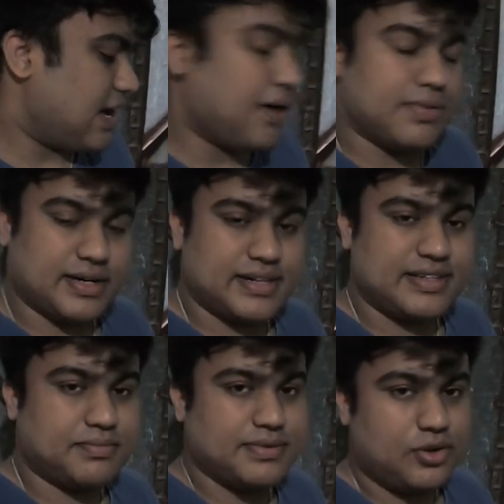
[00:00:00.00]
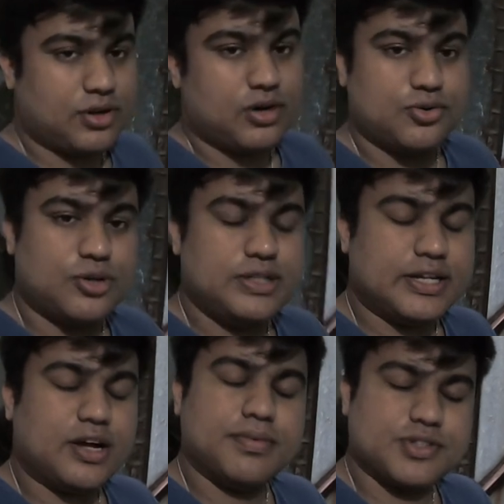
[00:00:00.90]
आप अगर जब लॉकडाउन खुल
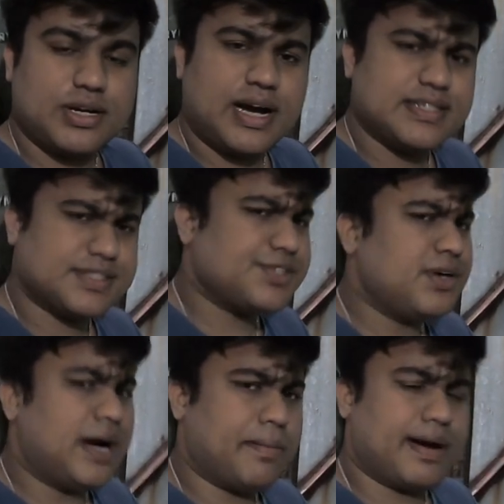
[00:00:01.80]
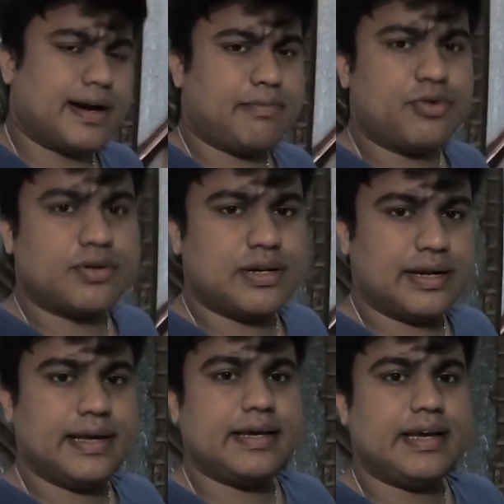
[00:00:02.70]
जाए तो आप इसको लगा सकते हो आप अगर आपको
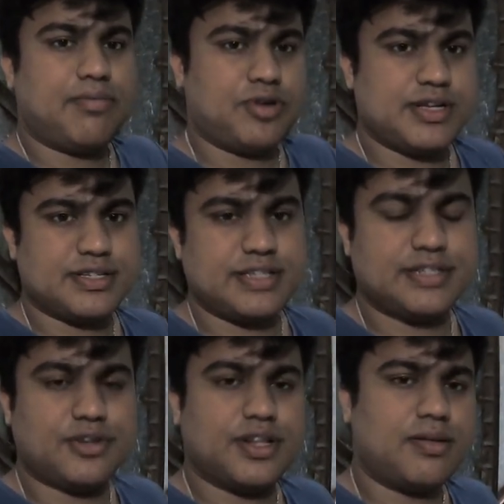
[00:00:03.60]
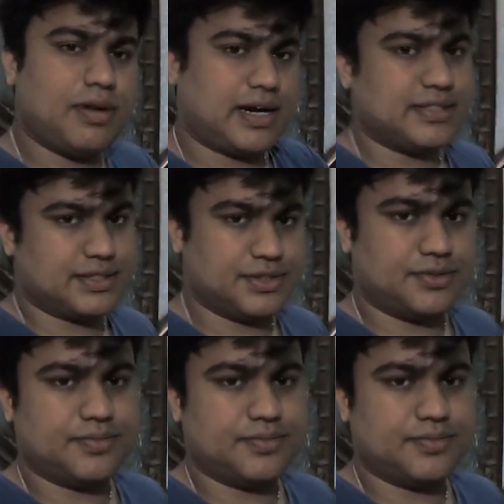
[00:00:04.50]
लगे कि आपको इसकी ज़रूरत है तो आप लगा सकते